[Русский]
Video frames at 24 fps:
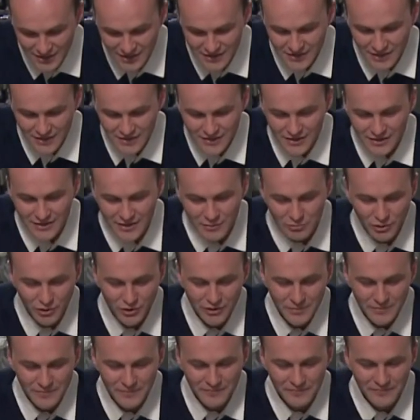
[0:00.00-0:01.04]
дня, а затем в
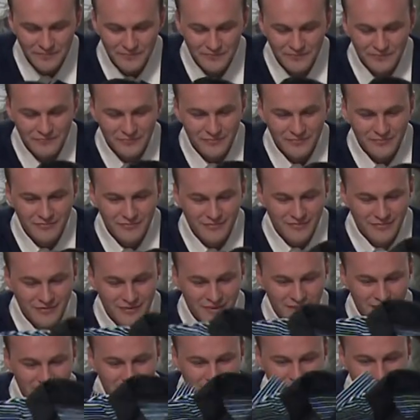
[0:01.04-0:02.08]
нем еще занимаются
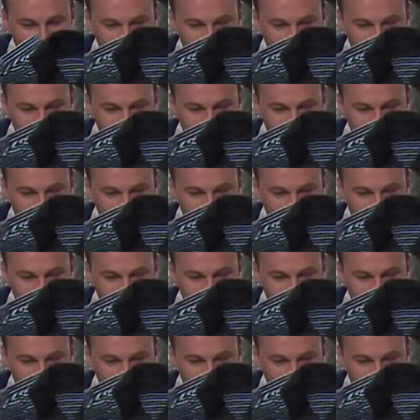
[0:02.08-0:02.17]
спортом